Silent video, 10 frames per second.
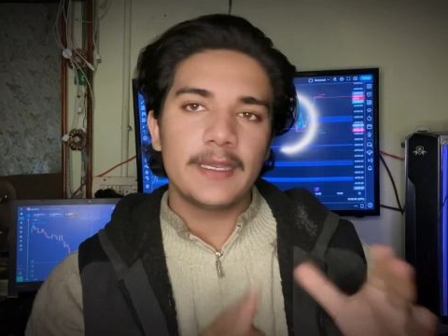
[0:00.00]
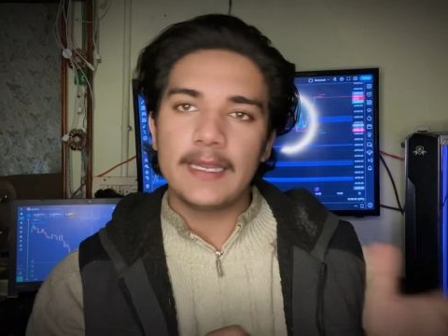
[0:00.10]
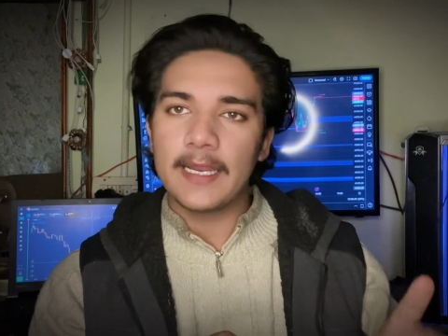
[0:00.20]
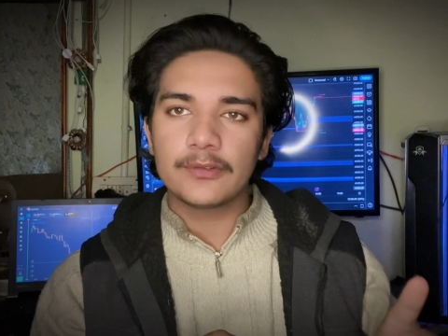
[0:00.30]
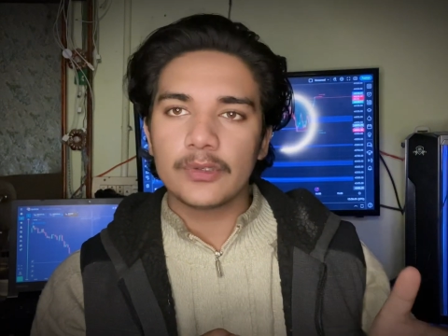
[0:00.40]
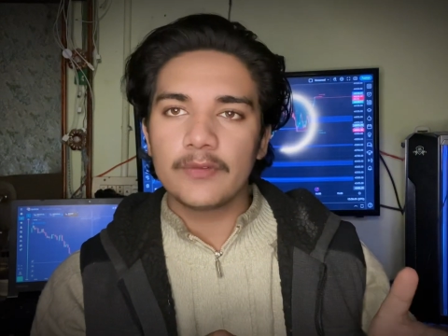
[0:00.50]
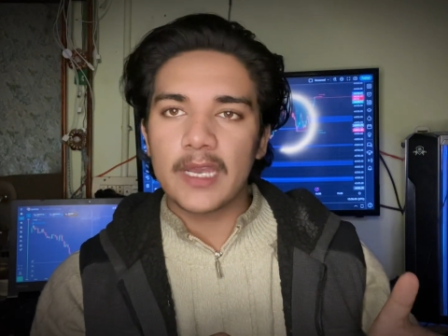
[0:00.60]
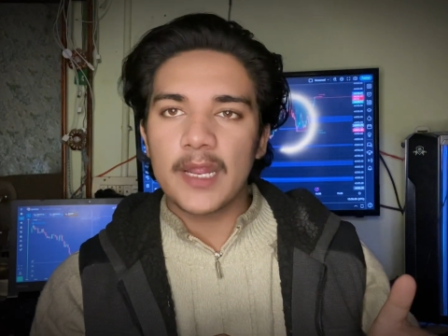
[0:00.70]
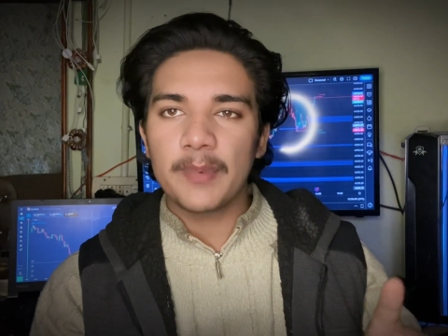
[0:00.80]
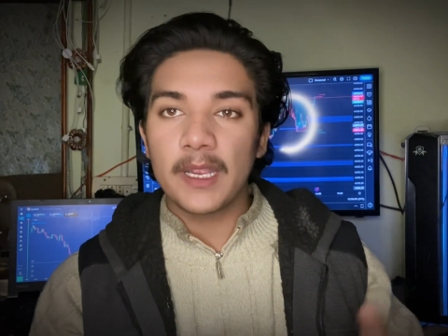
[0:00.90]
लेट्सोन
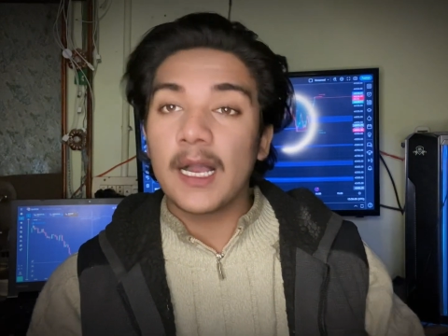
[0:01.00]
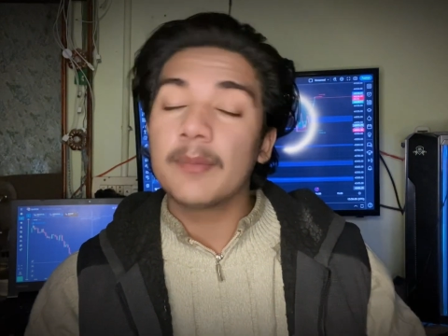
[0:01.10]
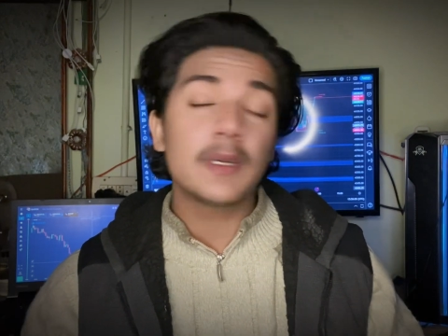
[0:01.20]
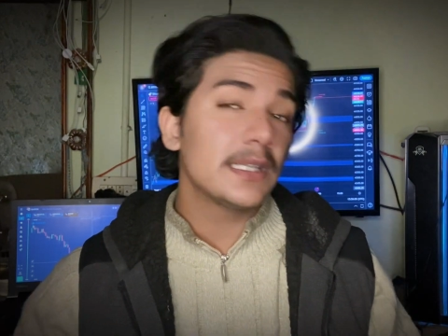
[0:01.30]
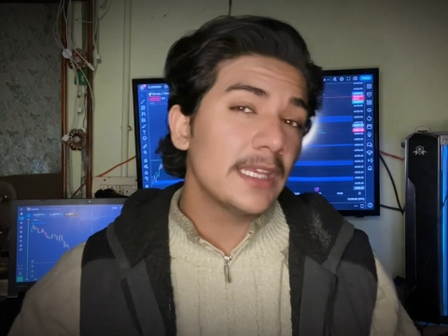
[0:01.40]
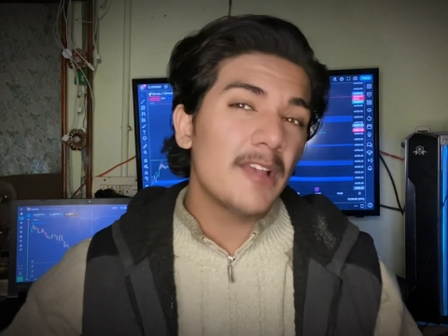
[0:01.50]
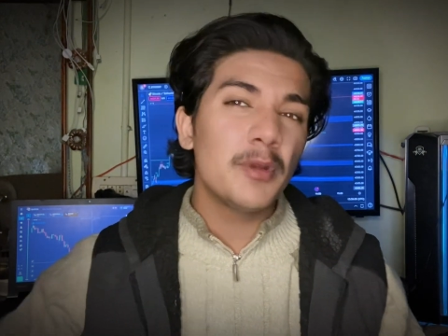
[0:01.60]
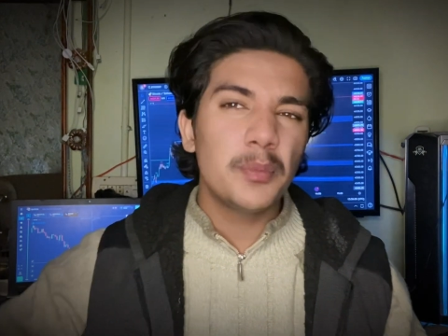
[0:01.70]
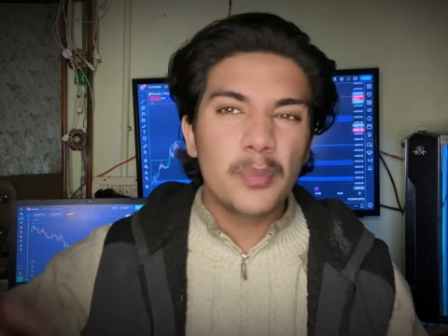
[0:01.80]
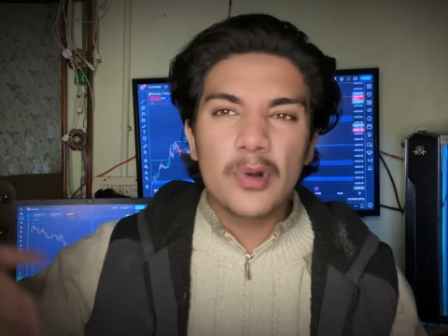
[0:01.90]
वगैरह पे काम करते हैं या फिर
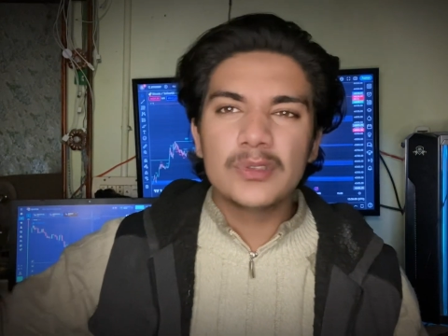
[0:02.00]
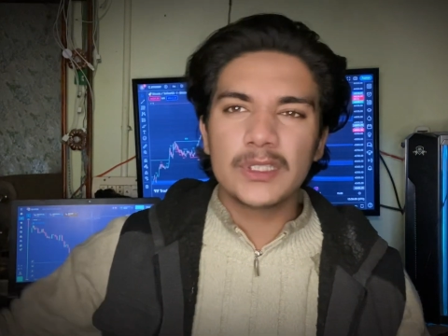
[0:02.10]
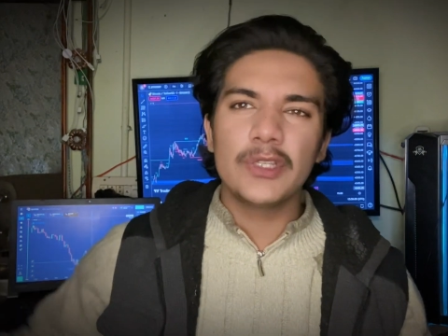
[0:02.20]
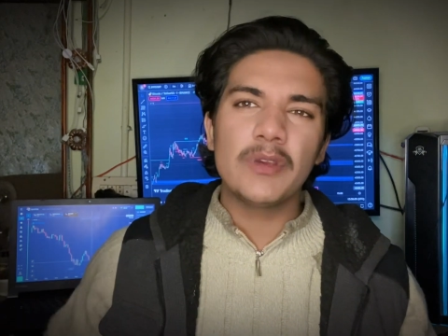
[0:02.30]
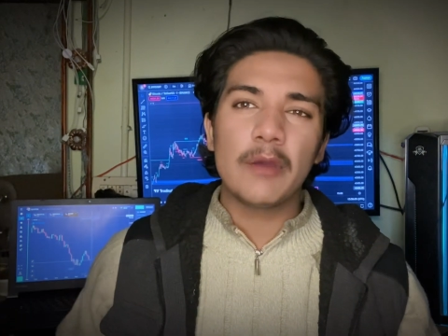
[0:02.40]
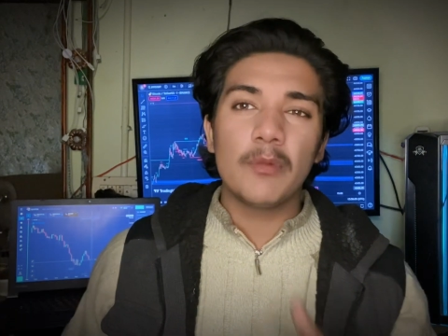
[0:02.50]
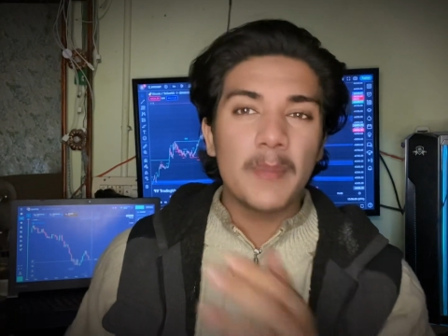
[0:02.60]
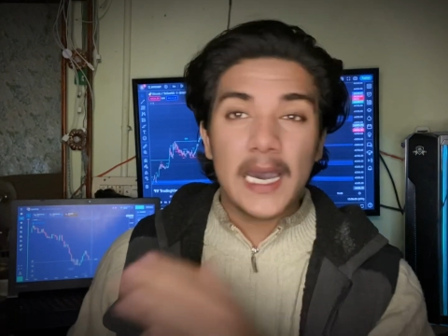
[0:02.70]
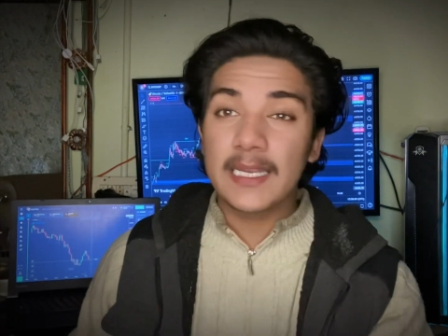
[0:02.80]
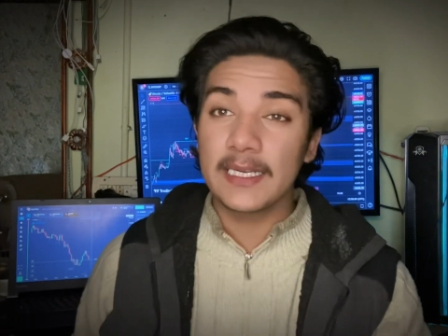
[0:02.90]
बहुत से जो है वो
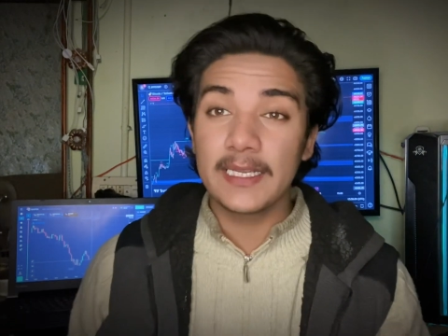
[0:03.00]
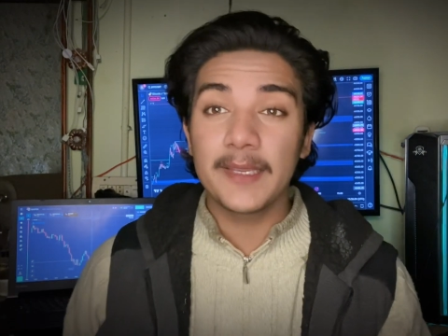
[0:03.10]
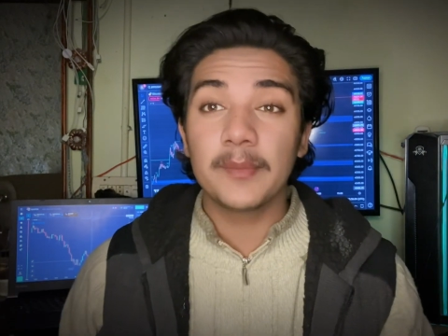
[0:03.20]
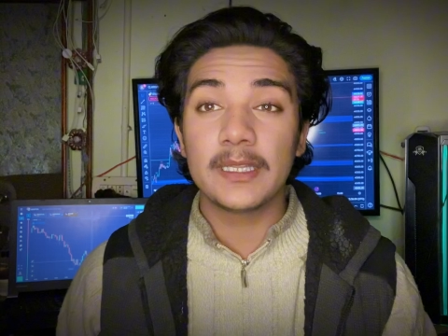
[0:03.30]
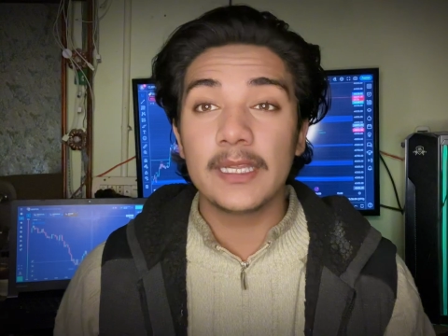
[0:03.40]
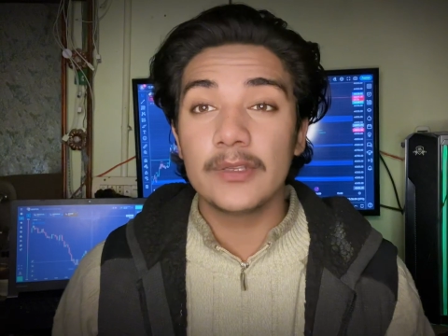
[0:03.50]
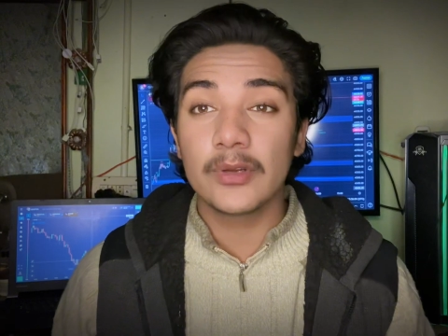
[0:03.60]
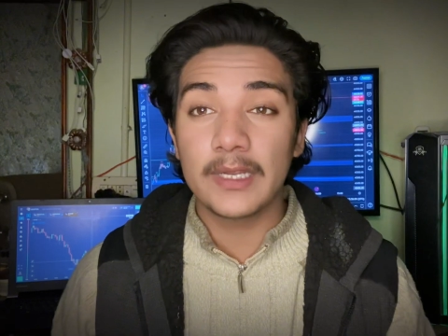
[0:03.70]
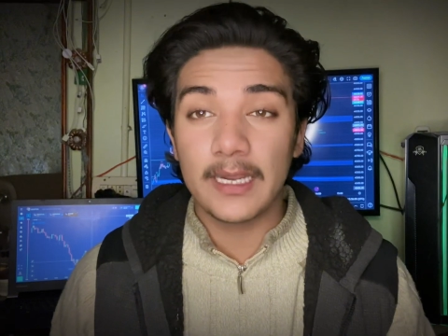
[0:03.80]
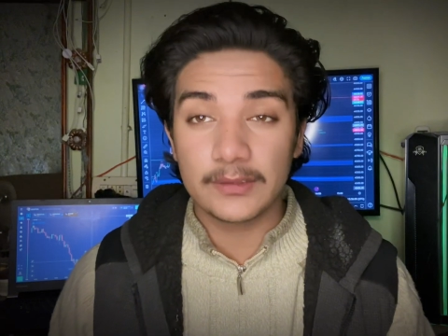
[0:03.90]
मार्केट के बंदे जो
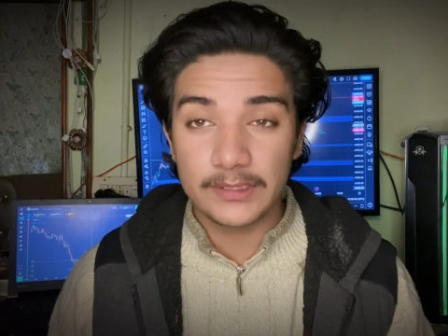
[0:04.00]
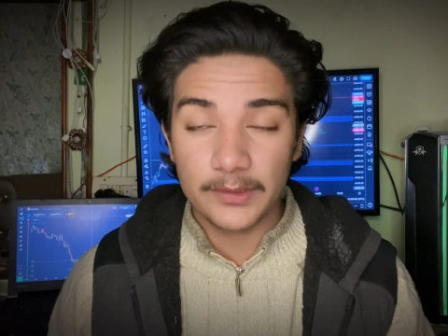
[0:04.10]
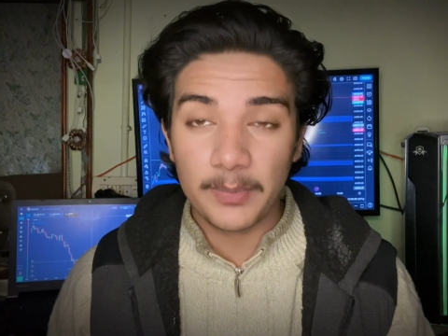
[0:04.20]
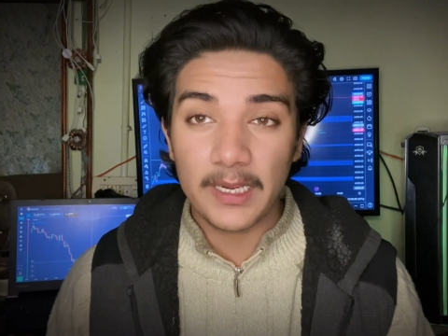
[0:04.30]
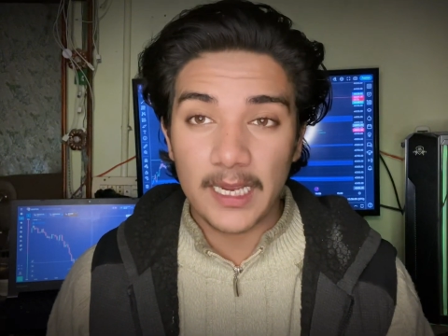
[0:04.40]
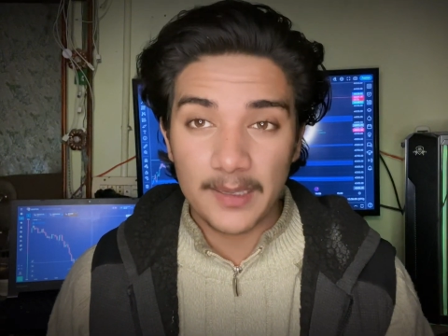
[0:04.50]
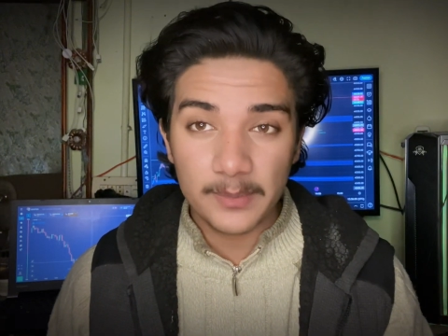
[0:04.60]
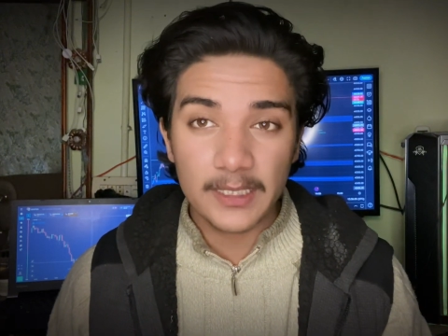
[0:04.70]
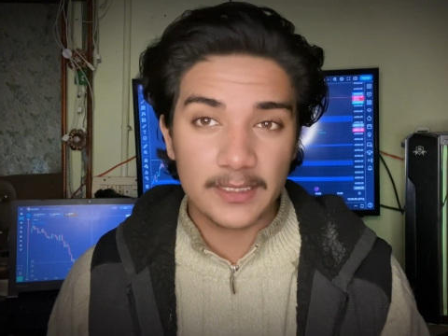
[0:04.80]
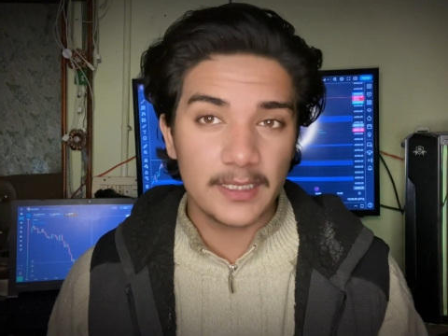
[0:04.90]
कि लेट्सोन पे काम
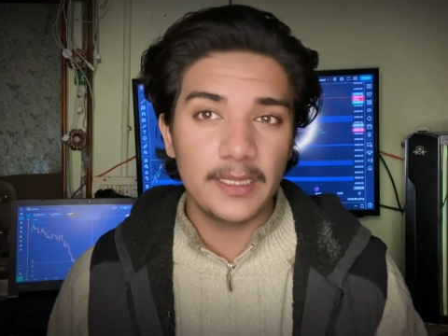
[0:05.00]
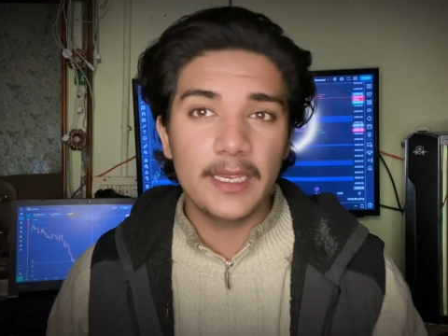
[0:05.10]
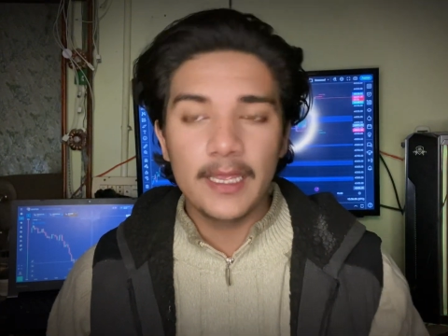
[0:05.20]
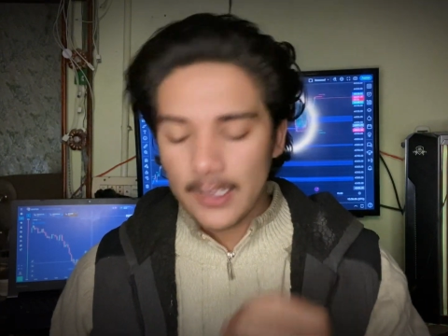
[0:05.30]
करते थे